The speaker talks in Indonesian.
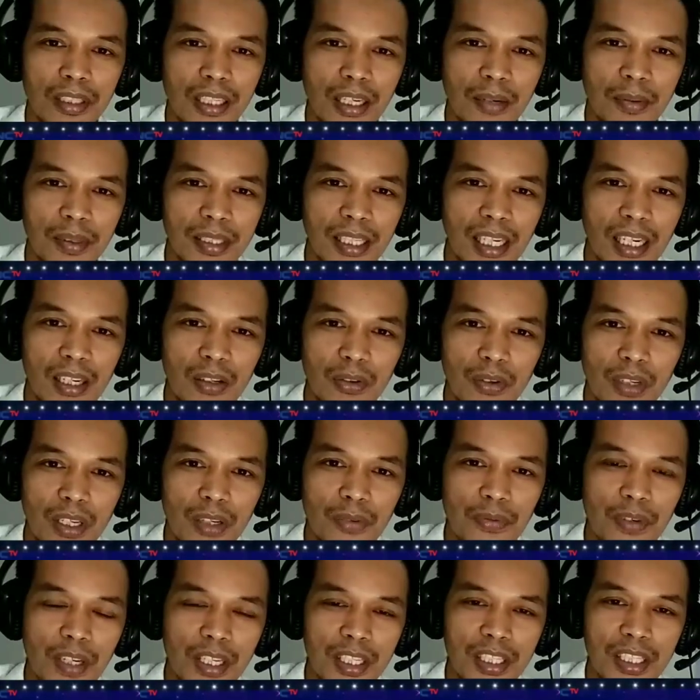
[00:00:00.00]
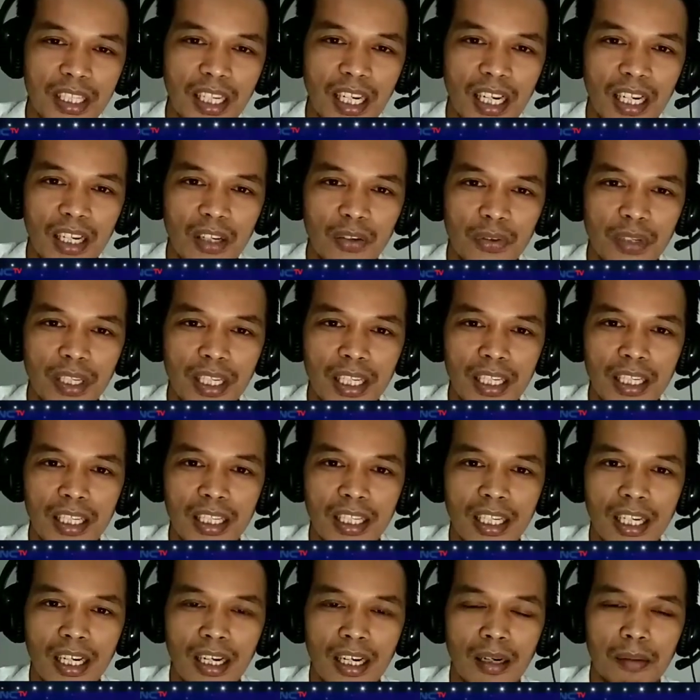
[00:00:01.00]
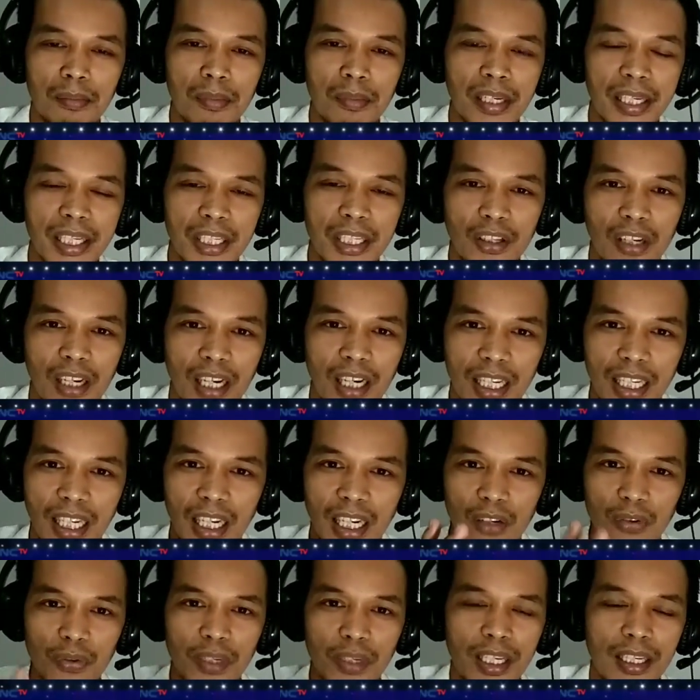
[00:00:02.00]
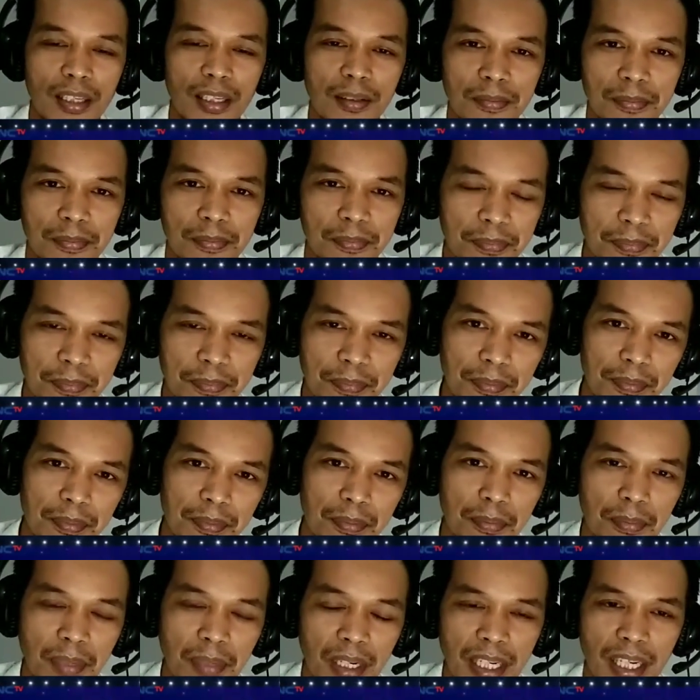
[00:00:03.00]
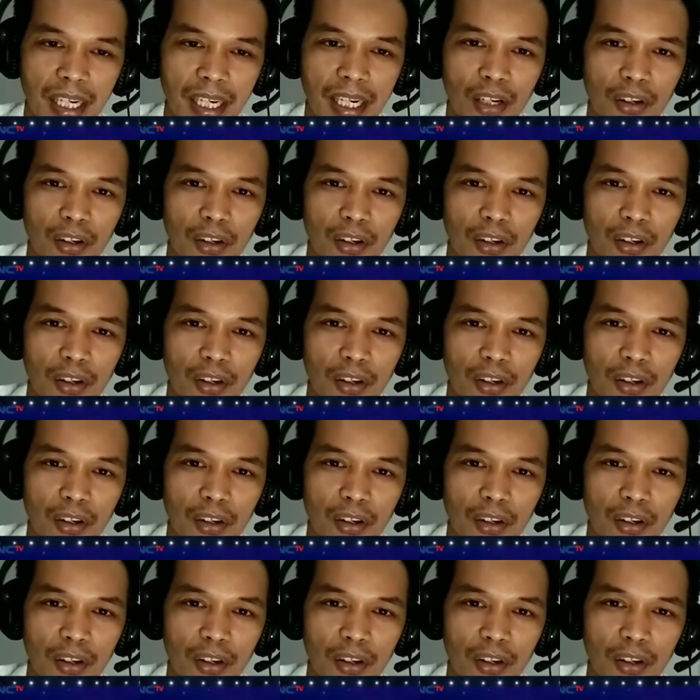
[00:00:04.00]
Sahabat Alwi, fansnya Alwi yang mengidolakan Alwi Pada